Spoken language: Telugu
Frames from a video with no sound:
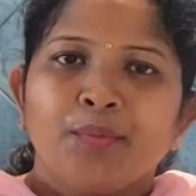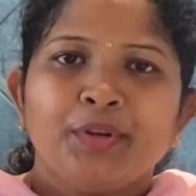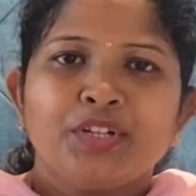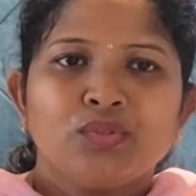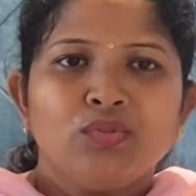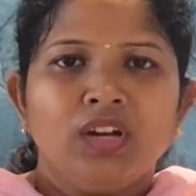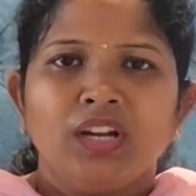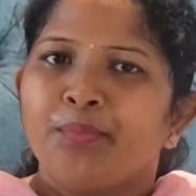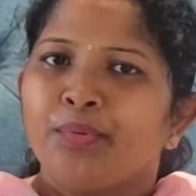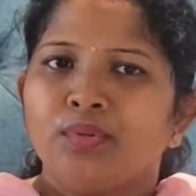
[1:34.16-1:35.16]
పిచ్చి కుక్కలు
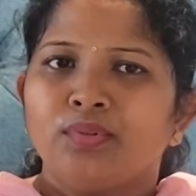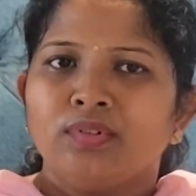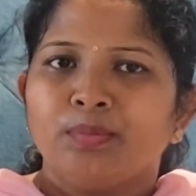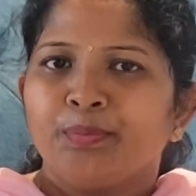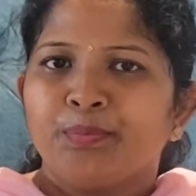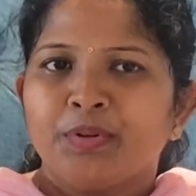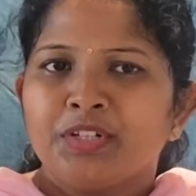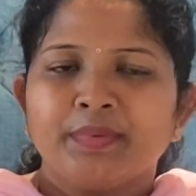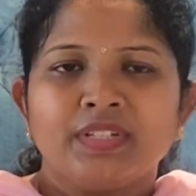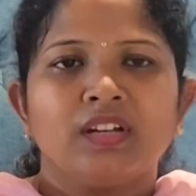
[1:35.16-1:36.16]
ఎప్పుడూ
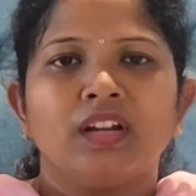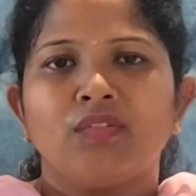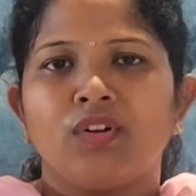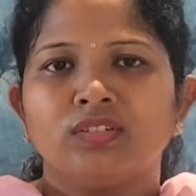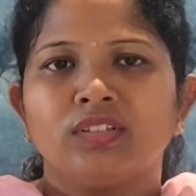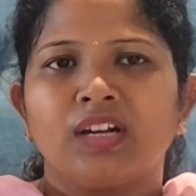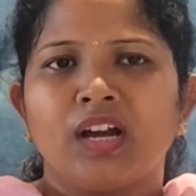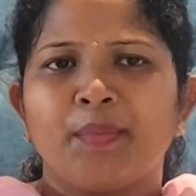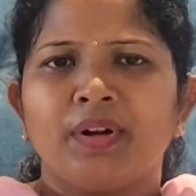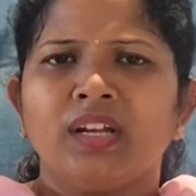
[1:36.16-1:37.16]
పిచ్చి పిచ్చిగానే వాగుతారు
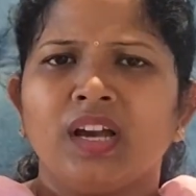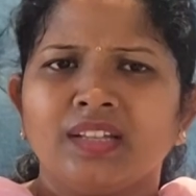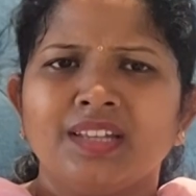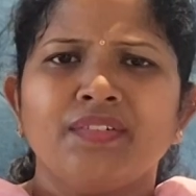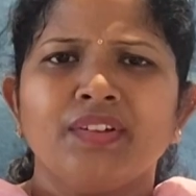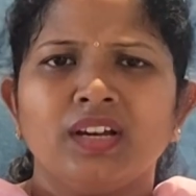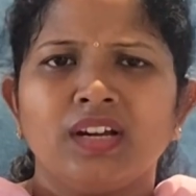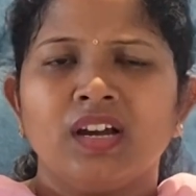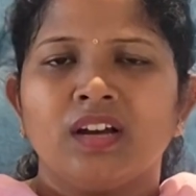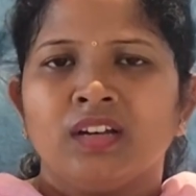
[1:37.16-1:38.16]
కాబట్టి అదే
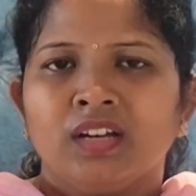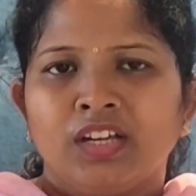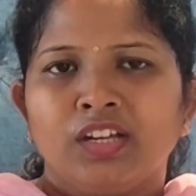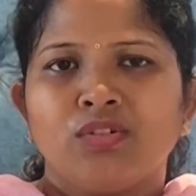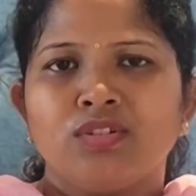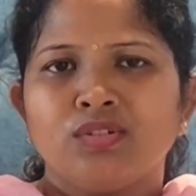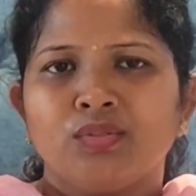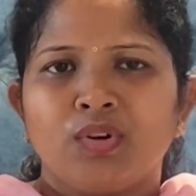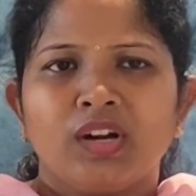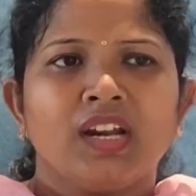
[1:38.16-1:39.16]
విధంగా ఈరోజు
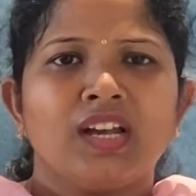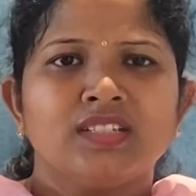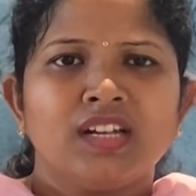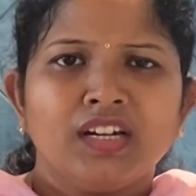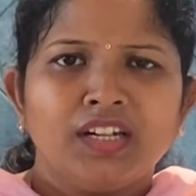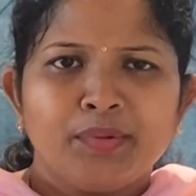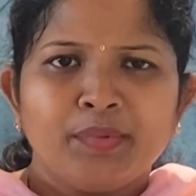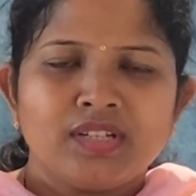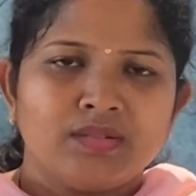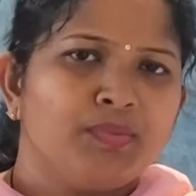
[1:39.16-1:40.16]
ఒక రాజధాని
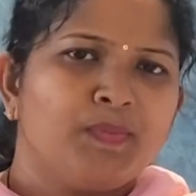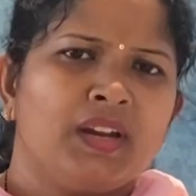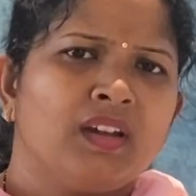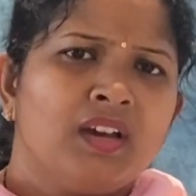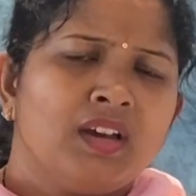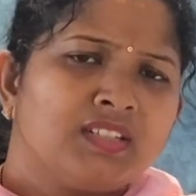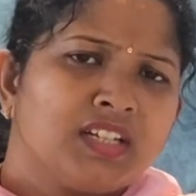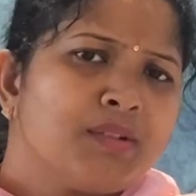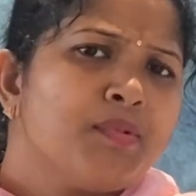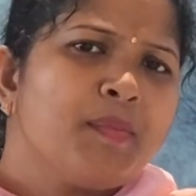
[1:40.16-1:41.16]
నిర్మించి మరి
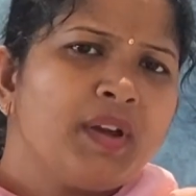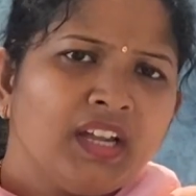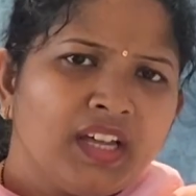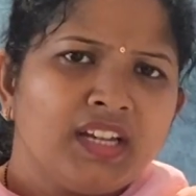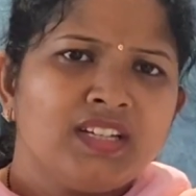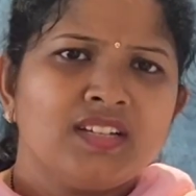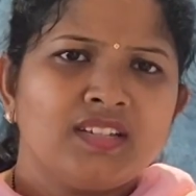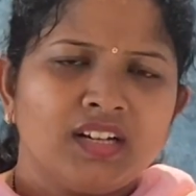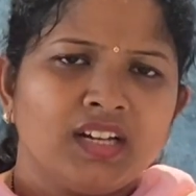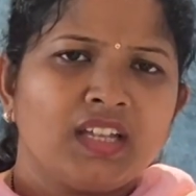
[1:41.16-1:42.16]
చంద్రబాబు నాయుడు గారు ఏం
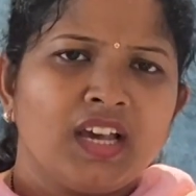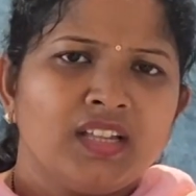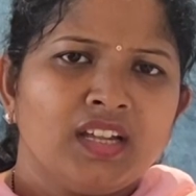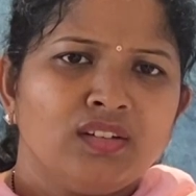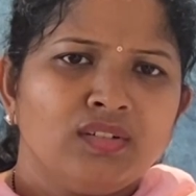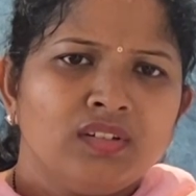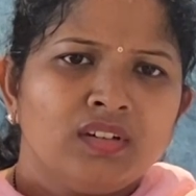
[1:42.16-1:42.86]
చేశారు గత ఐదేళ్ళు